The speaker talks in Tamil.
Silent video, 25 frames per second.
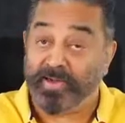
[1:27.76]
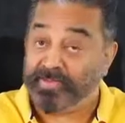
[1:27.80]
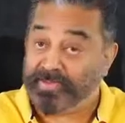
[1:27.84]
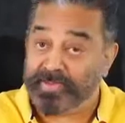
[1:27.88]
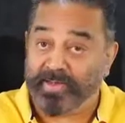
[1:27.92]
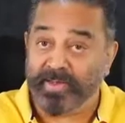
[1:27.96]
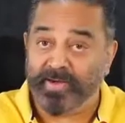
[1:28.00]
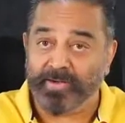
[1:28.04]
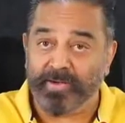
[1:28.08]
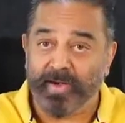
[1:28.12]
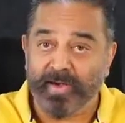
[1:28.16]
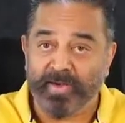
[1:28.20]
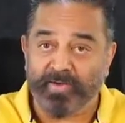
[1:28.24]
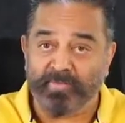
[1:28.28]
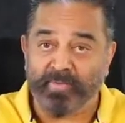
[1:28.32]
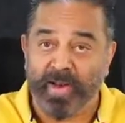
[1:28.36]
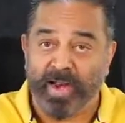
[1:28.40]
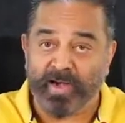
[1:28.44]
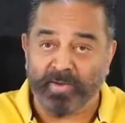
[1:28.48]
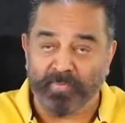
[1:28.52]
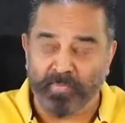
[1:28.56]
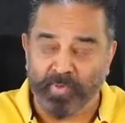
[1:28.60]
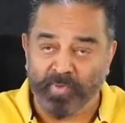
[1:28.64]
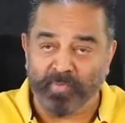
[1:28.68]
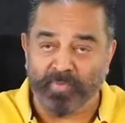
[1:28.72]
ரசிகர்களின்
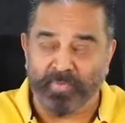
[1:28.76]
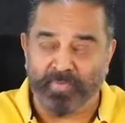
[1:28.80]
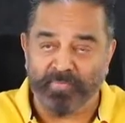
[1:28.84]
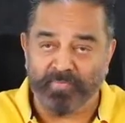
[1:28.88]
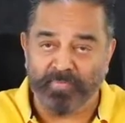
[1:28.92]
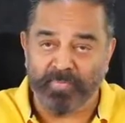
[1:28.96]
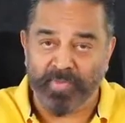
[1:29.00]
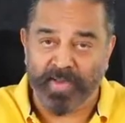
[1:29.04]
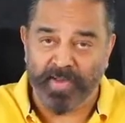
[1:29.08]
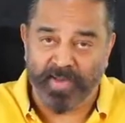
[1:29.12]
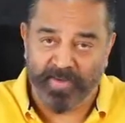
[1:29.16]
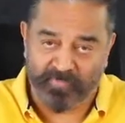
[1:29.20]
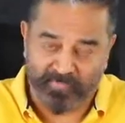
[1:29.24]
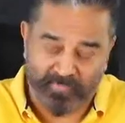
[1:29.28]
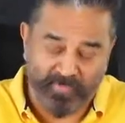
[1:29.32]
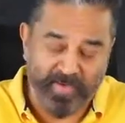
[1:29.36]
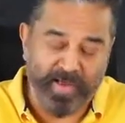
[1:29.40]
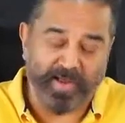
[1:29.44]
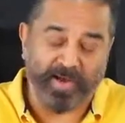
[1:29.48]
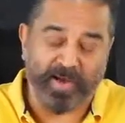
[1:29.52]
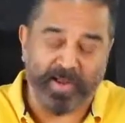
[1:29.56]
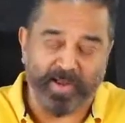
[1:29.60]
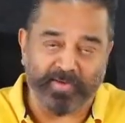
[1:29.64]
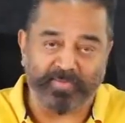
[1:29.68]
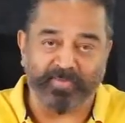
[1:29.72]
அன்பும்
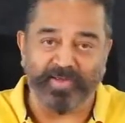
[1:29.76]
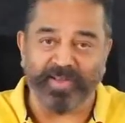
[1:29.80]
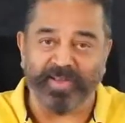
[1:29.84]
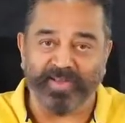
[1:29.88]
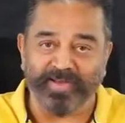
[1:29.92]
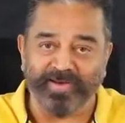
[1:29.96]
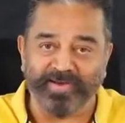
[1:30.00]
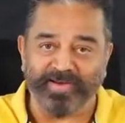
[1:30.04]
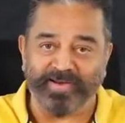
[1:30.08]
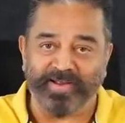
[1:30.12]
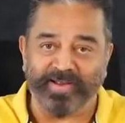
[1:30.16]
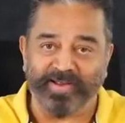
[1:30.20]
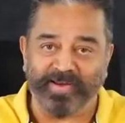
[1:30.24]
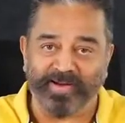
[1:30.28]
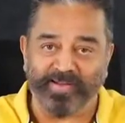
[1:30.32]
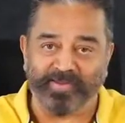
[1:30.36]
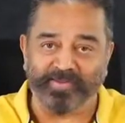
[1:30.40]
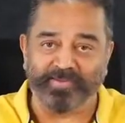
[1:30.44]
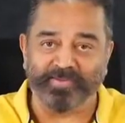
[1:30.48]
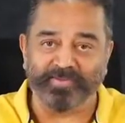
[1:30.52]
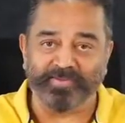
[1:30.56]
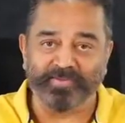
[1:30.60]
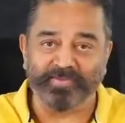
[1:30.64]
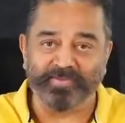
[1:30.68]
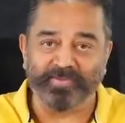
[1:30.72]
அவ்வாறாகவே
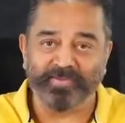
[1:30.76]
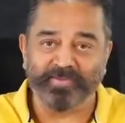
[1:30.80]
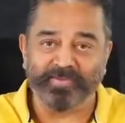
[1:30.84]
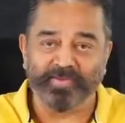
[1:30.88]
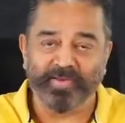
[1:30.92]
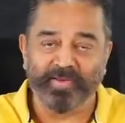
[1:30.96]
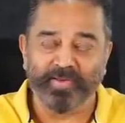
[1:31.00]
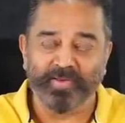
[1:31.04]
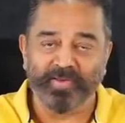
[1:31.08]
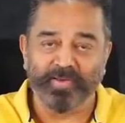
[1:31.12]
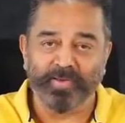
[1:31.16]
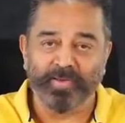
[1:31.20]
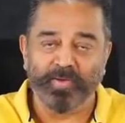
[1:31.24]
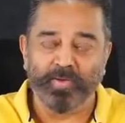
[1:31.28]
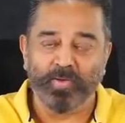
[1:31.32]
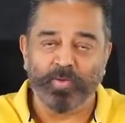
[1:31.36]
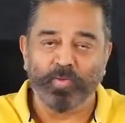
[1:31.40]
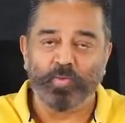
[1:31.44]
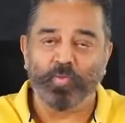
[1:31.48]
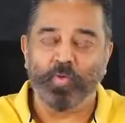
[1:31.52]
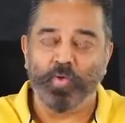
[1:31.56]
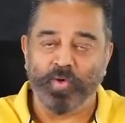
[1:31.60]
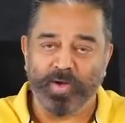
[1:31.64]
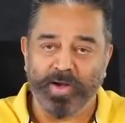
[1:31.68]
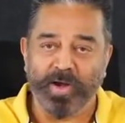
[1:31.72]
இருக்கிறது
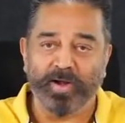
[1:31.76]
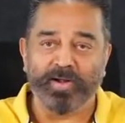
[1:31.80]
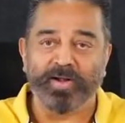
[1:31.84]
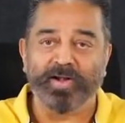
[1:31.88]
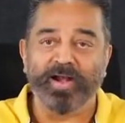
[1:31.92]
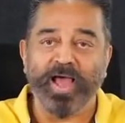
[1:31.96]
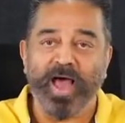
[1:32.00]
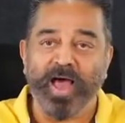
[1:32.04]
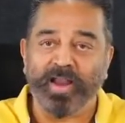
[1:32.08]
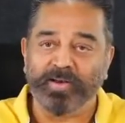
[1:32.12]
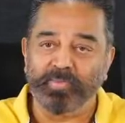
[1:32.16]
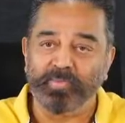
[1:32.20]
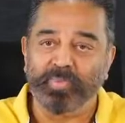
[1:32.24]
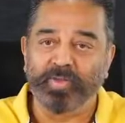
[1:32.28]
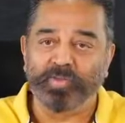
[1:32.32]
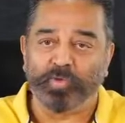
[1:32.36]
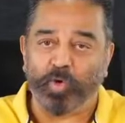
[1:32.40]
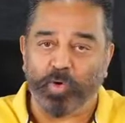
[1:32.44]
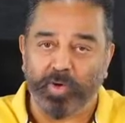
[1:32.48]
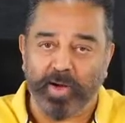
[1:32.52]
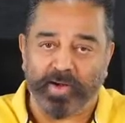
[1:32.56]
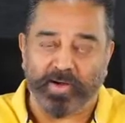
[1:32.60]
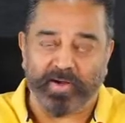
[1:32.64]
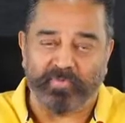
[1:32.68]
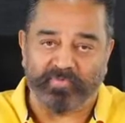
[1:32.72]
உங்கள் அன்பு
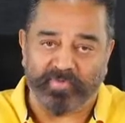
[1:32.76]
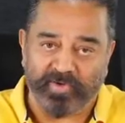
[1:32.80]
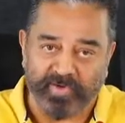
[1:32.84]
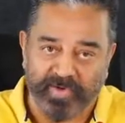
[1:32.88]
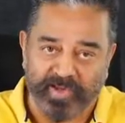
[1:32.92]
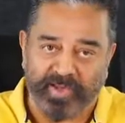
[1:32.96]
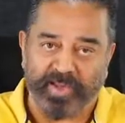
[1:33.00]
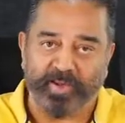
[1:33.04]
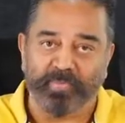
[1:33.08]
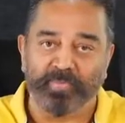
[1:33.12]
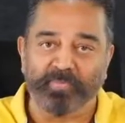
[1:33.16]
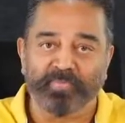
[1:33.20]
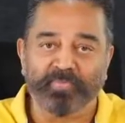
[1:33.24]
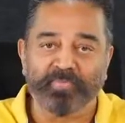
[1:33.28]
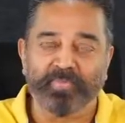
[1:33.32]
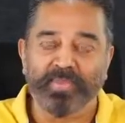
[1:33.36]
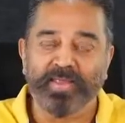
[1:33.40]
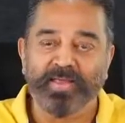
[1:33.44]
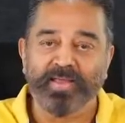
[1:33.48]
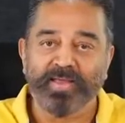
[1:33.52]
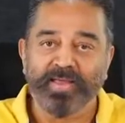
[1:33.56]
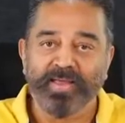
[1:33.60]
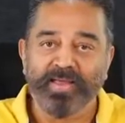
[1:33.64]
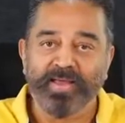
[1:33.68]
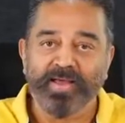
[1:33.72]
தொடர விழையும்
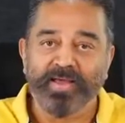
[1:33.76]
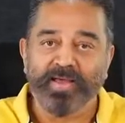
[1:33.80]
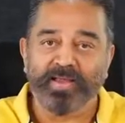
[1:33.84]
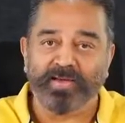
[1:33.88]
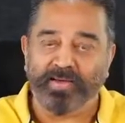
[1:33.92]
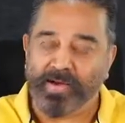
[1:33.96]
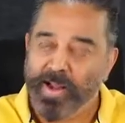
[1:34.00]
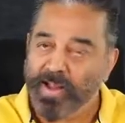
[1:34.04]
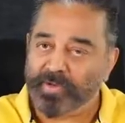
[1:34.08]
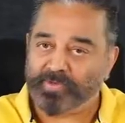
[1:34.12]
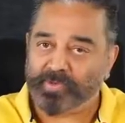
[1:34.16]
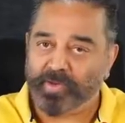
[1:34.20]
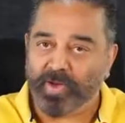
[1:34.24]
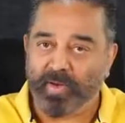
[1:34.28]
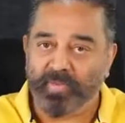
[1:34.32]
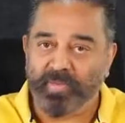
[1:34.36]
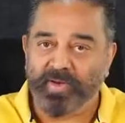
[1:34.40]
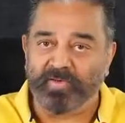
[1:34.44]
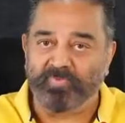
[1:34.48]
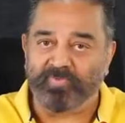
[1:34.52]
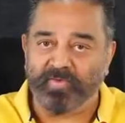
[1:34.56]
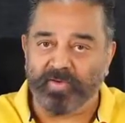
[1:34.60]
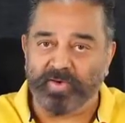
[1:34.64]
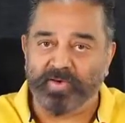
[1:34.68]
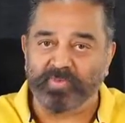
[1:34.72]

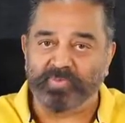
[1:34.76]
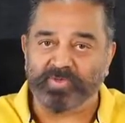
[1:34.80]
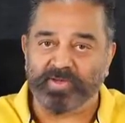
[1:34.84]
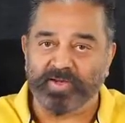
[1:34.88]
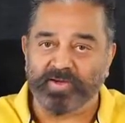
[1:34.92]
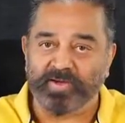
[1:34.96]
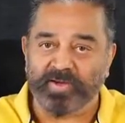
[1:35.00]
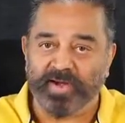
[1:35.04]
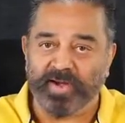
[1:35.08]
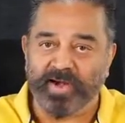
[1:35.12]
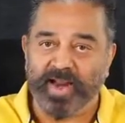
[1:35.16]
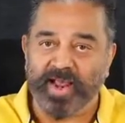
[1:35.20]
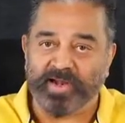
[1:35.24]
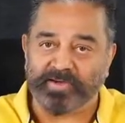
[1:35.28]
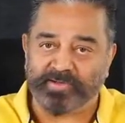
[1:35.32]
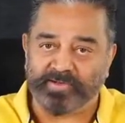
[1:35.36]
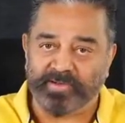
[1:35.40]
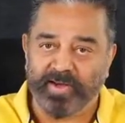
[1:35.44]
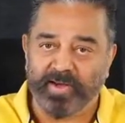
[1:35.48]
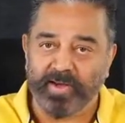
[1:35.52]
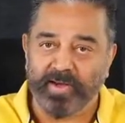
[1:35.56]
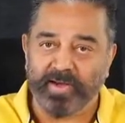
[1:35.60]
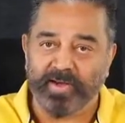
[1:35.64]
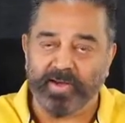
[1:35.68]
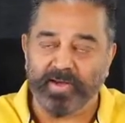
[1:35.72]
ராஜ்கமல் ஃபிலிம்ஸ்
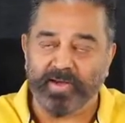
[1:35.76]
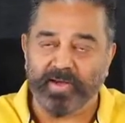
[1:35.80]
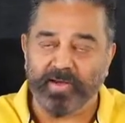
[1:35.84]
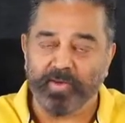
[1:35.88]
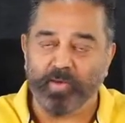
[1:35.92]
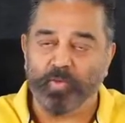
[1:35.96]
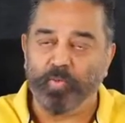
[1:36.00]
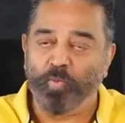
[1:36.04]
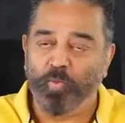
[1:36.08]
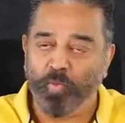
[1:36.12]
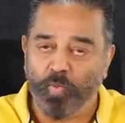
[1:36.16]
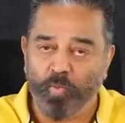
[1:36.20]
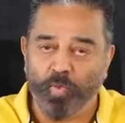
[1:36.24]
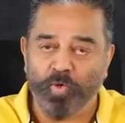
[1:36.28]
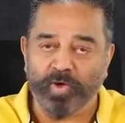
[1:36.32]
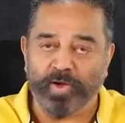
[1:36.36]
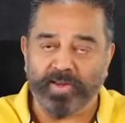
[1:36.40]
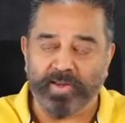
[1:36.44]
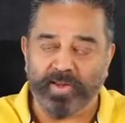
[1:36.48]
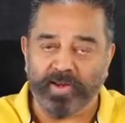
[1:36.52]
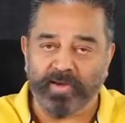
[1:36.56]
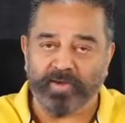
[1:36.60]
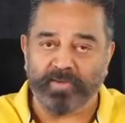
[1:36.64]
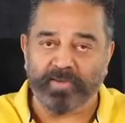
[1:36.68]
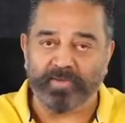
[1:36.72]
இன்டர்நேஷ்னலின்
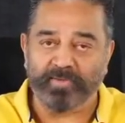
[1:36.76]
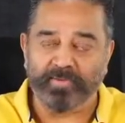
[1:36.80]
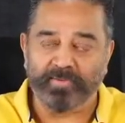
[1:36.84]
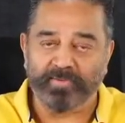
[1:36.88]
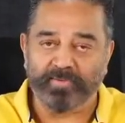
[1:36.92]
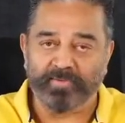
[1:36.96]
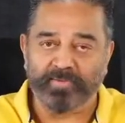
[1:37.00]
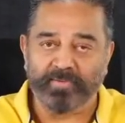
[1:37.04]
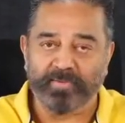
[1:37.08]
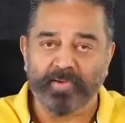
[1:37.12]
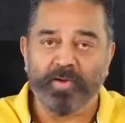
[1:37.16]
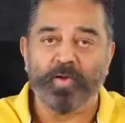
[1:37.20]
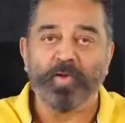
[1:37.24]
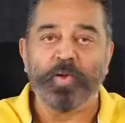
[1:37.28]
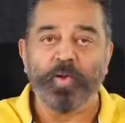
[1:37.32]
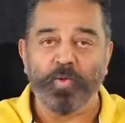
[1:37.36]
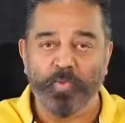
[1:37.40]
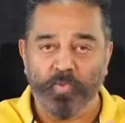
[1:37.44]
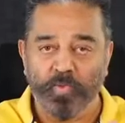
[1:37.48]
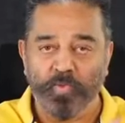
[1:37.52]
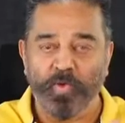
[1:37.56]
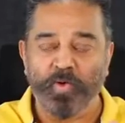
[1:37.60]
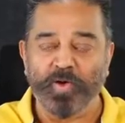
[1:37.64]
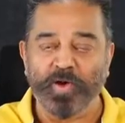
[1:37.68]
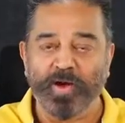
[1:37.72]
ஊழியன்
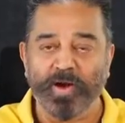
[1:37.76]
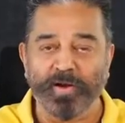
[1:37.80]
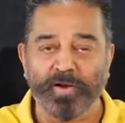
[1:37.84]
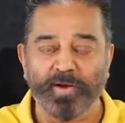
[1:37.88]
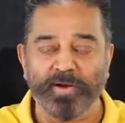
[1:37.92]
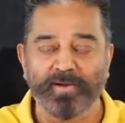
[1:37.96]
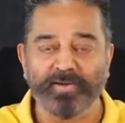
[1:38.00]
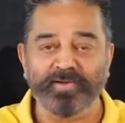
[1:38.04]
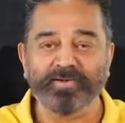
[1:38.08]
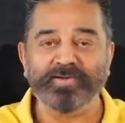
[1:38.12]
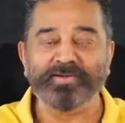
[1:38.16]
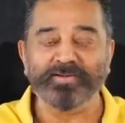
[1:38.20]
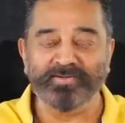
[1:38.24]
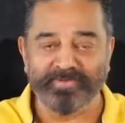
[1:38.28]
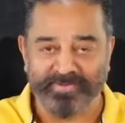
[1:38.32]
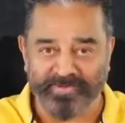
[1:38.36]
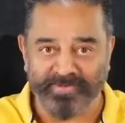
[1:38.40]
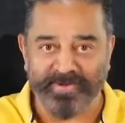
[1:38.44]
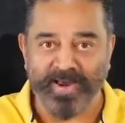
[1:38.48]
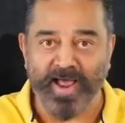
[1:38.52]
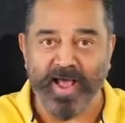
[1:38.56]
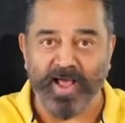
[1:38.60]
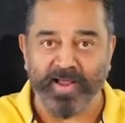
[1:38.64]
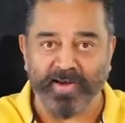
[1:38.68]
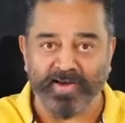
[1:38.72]
உங்கள்
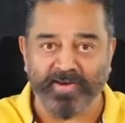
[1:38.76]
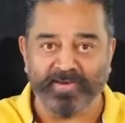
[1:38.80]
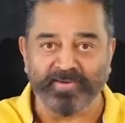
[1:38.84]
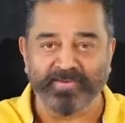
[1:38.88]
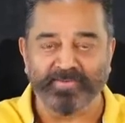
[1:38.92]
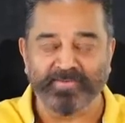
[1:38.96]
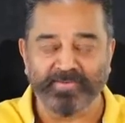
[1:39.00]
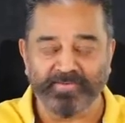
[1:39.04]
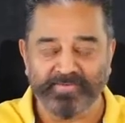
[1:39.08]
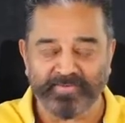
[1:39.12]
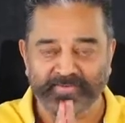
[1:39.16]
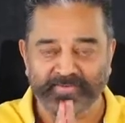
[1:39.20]
நான்